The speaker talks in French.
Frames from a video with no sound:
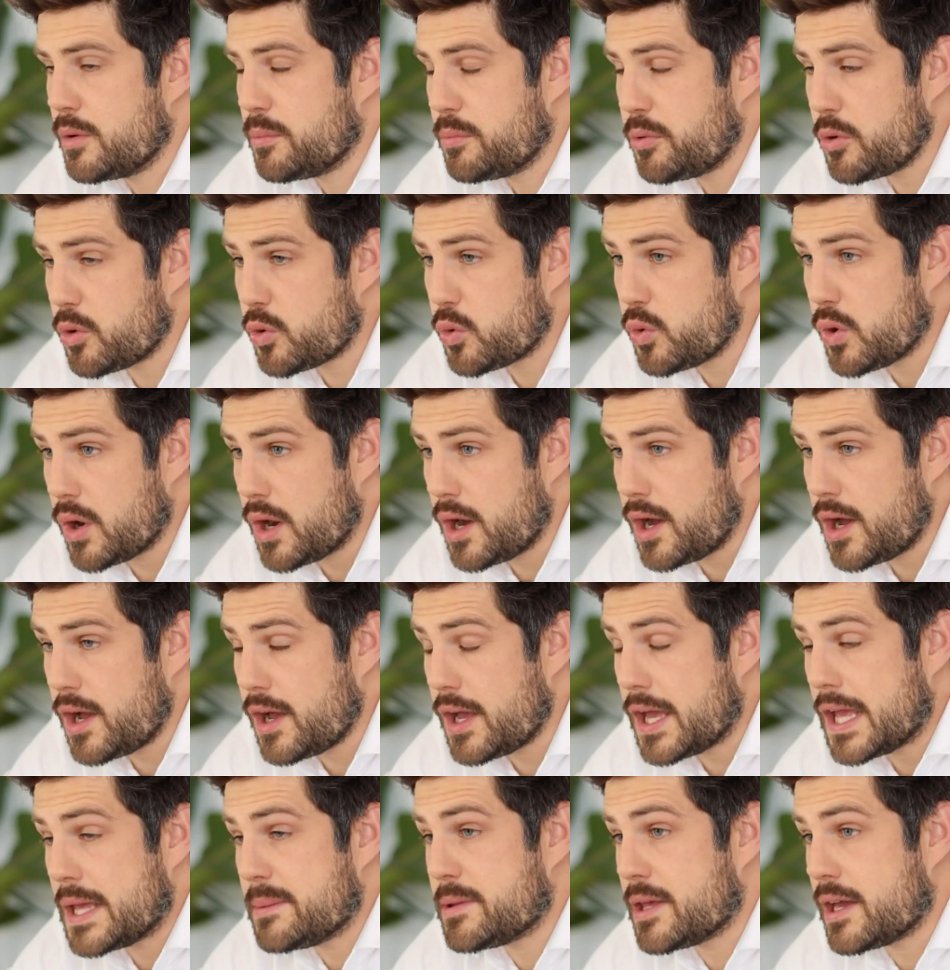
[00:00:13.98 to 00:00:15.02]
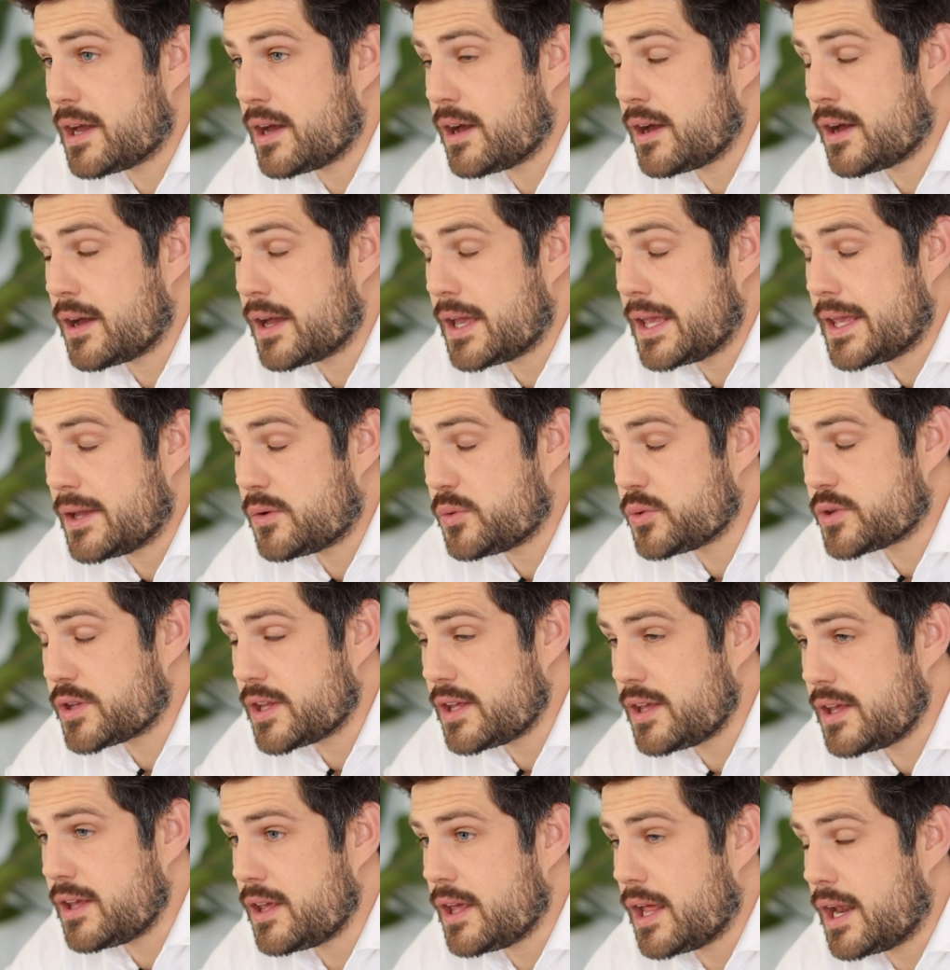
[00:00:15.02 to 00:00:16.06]
Pourquoi Eh bien,
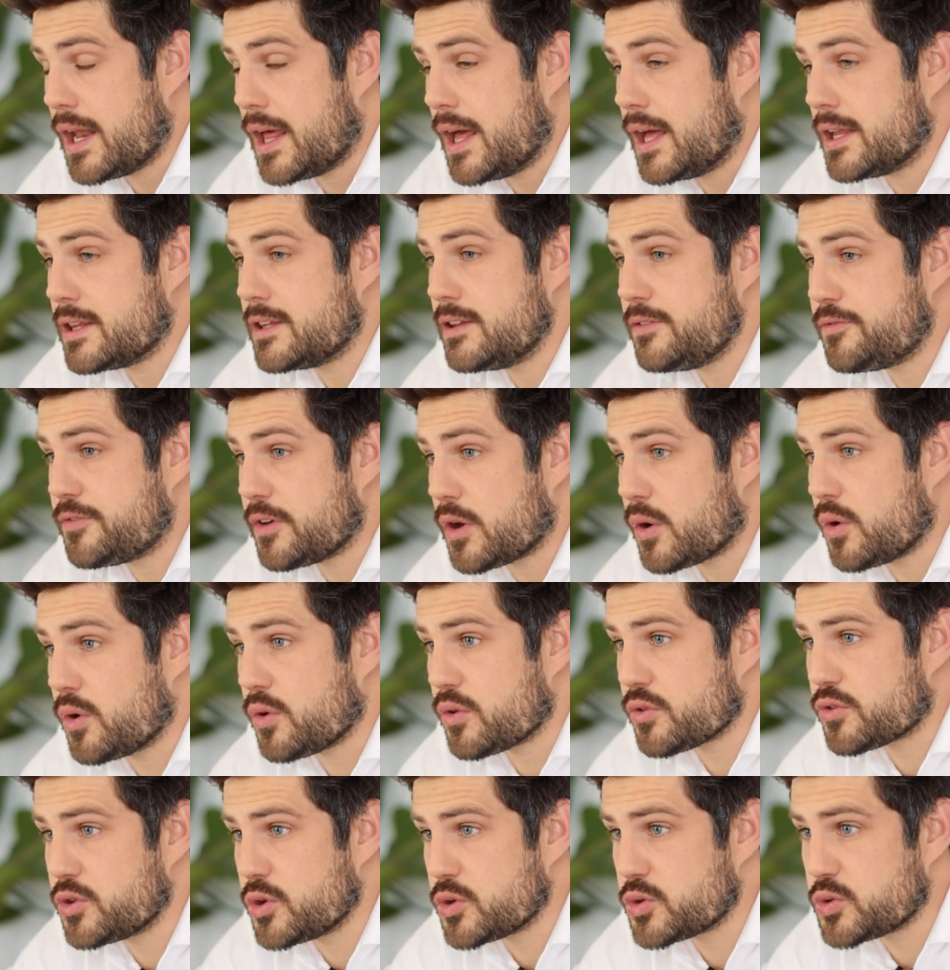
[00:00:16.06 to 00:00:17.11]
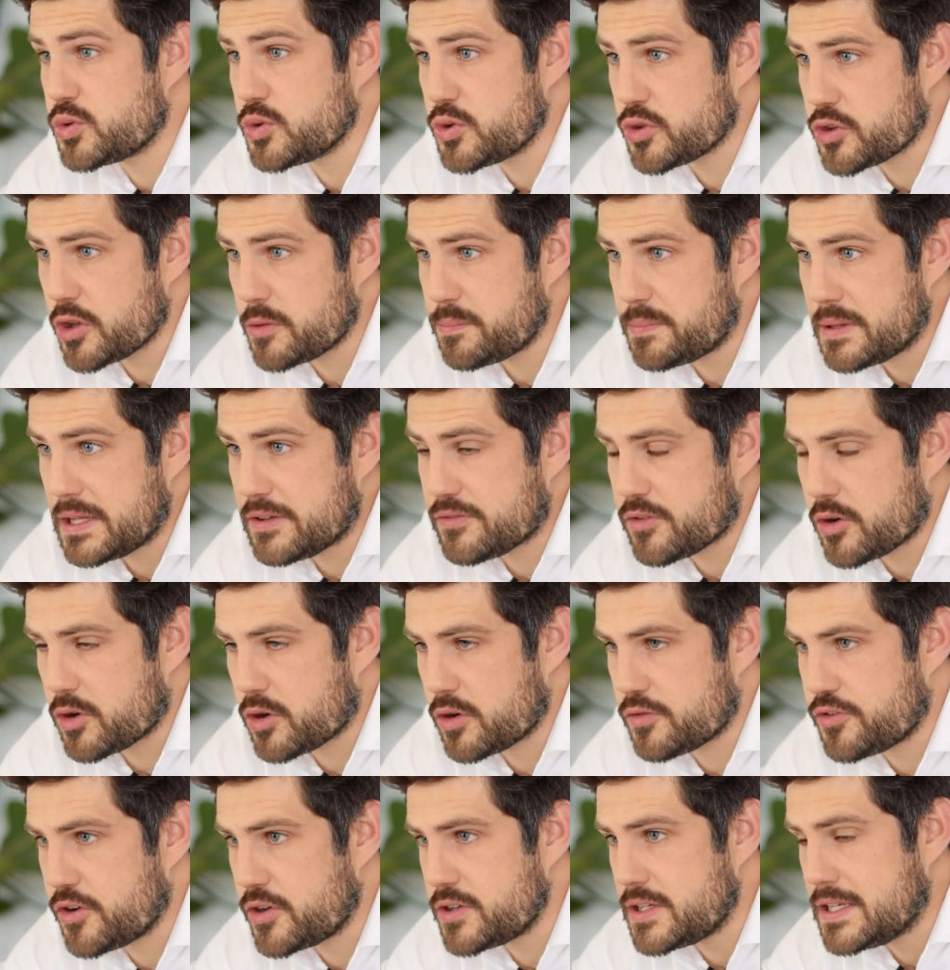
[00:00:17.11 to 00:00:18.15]
écoutez, à la différence de tous nos autres pays
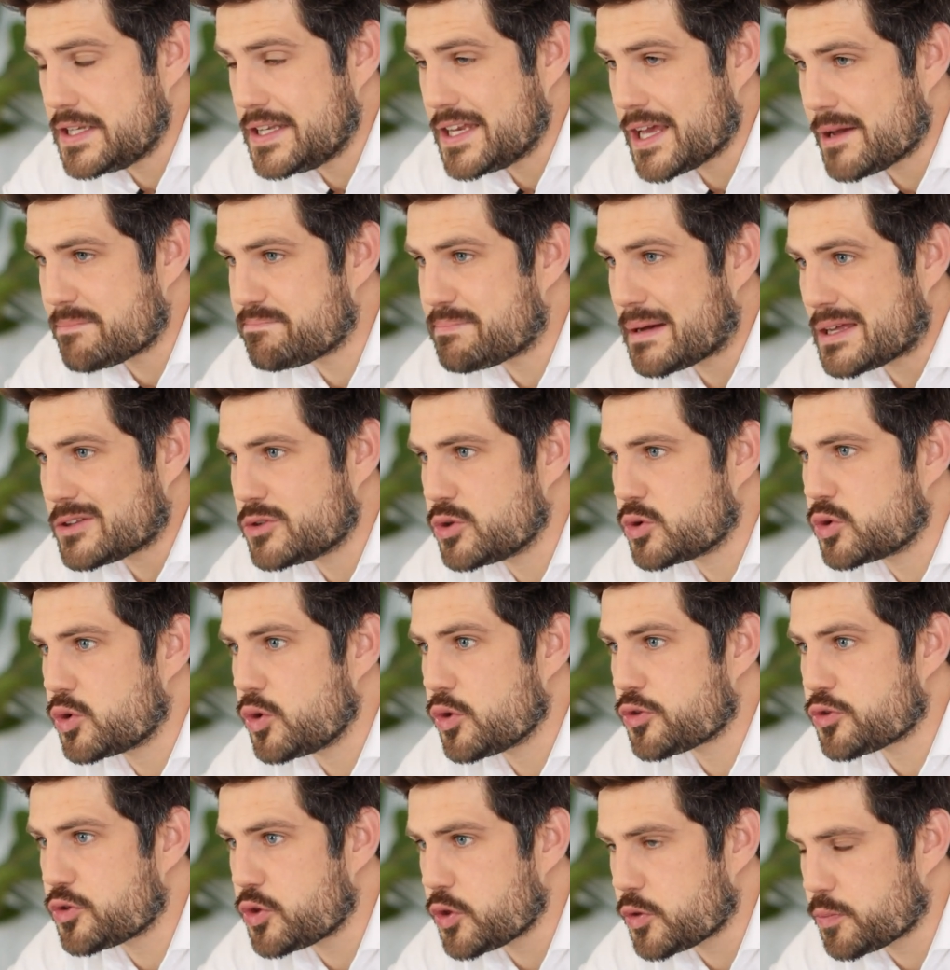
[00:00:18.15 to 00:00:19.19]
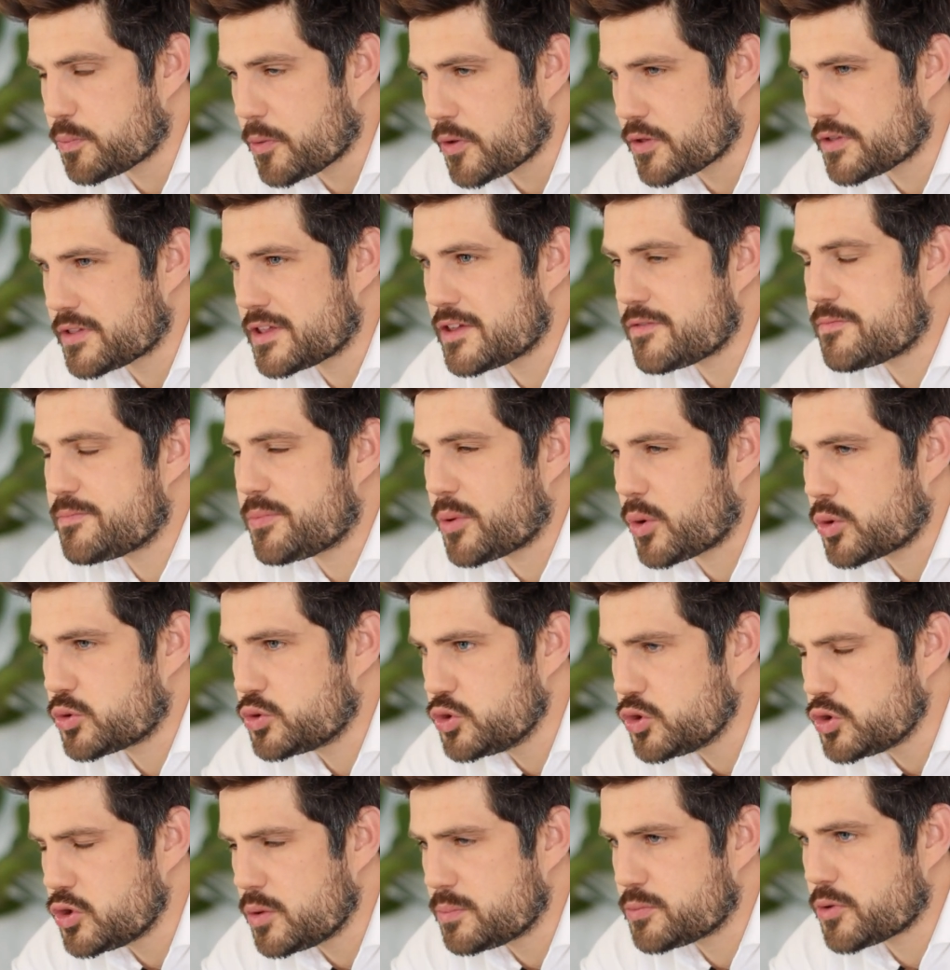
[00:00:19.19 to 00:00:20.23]
francophones, il n'y a pas de clause suspensive pour
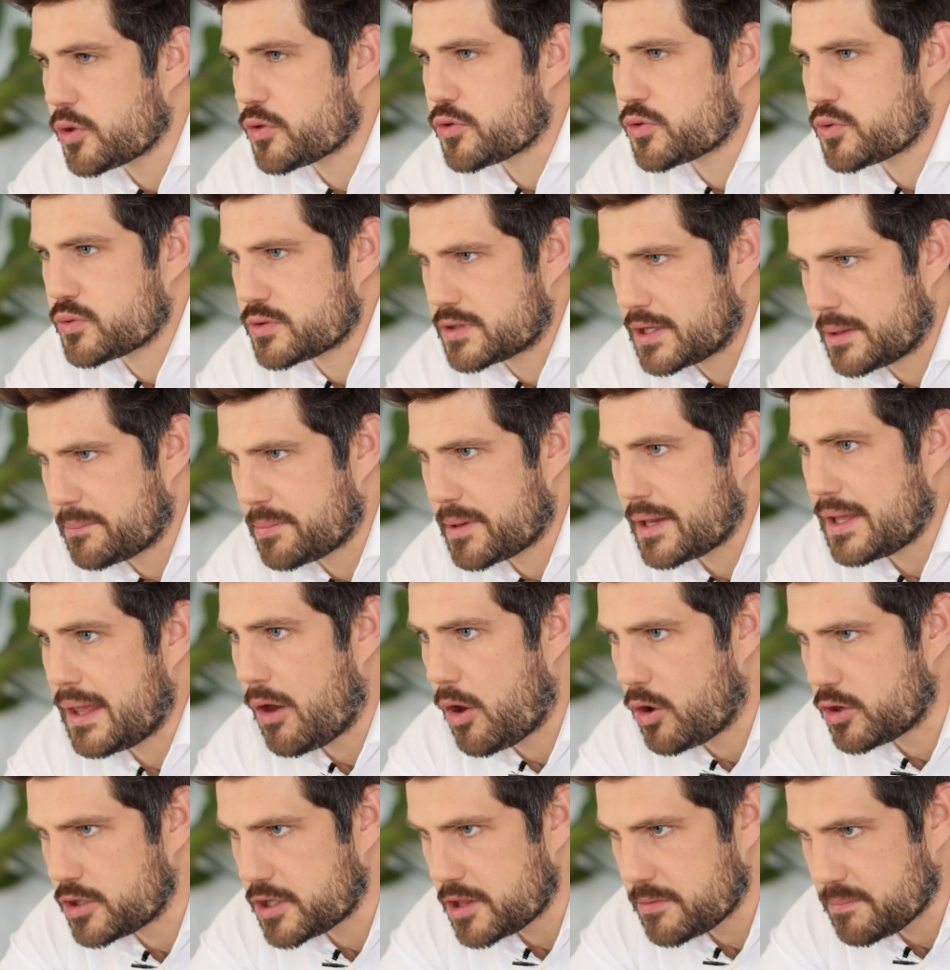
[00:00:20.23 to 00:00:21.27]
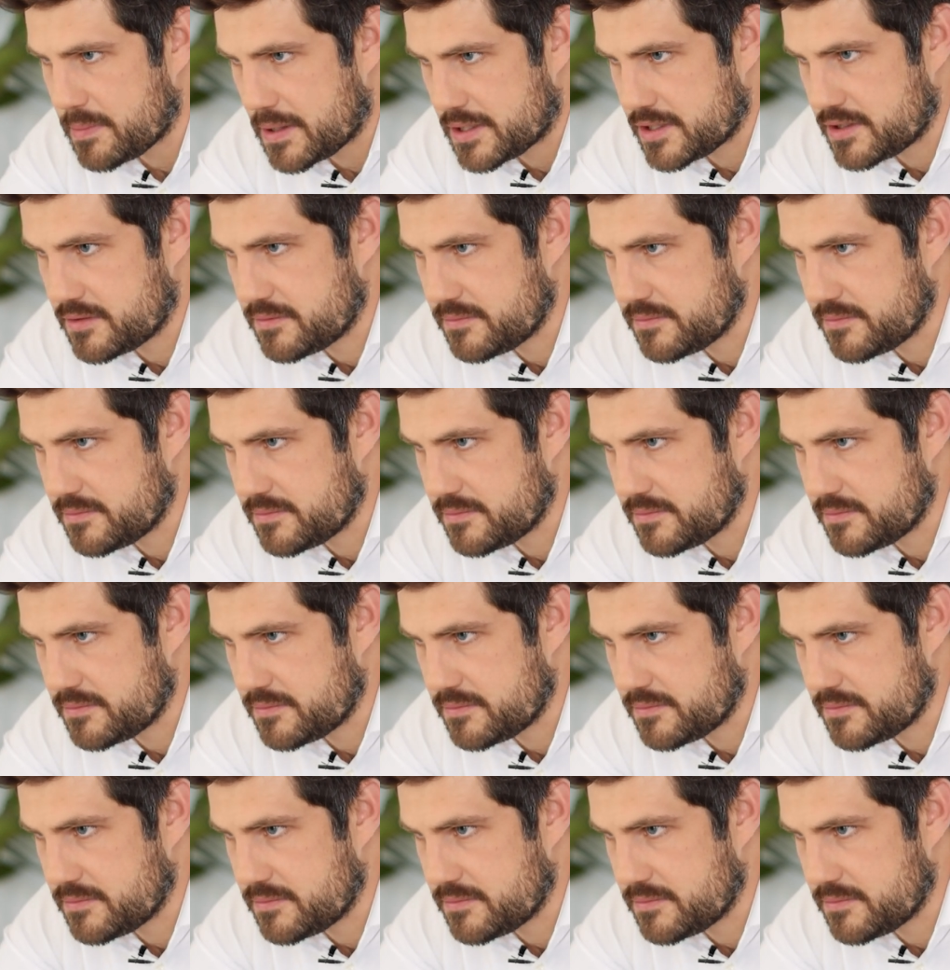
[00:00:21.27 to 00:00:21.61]
non-obtention d'un prêt en Espagne.